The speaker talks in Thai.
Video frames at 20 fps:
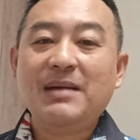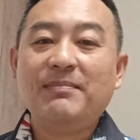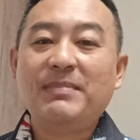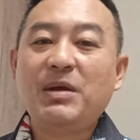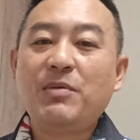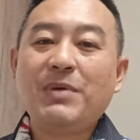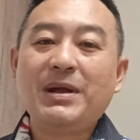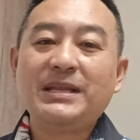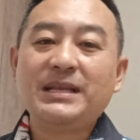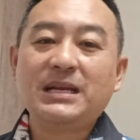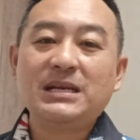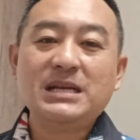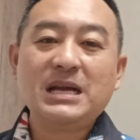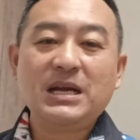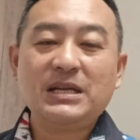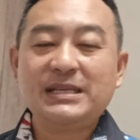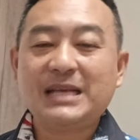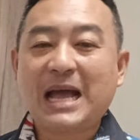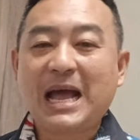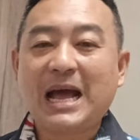ไม่ว่าจะเรื่
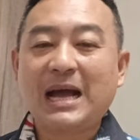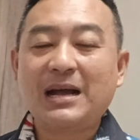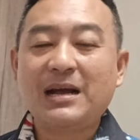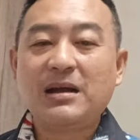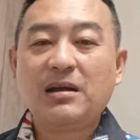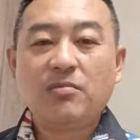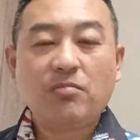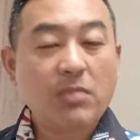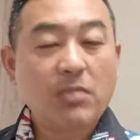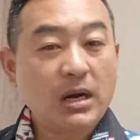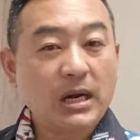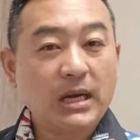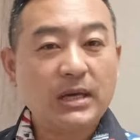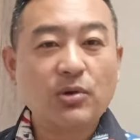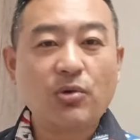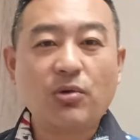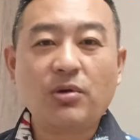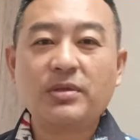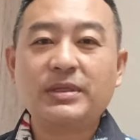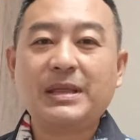องจากมร
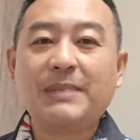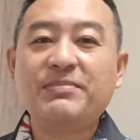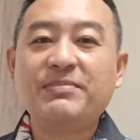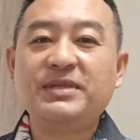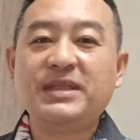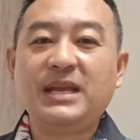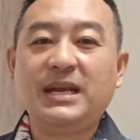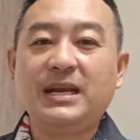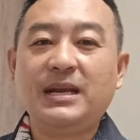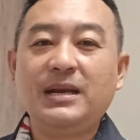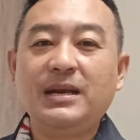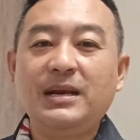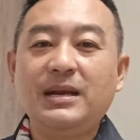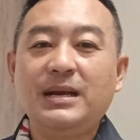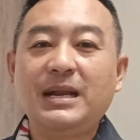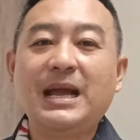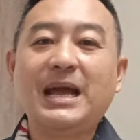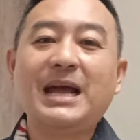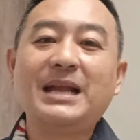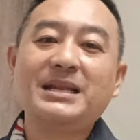ดกทรัพย์สิน
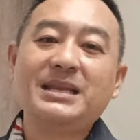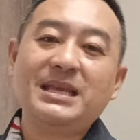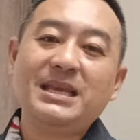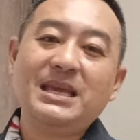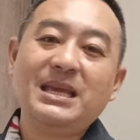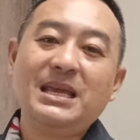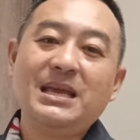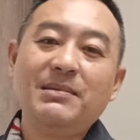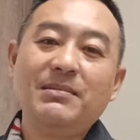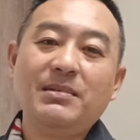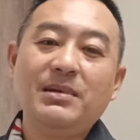นะฮะที่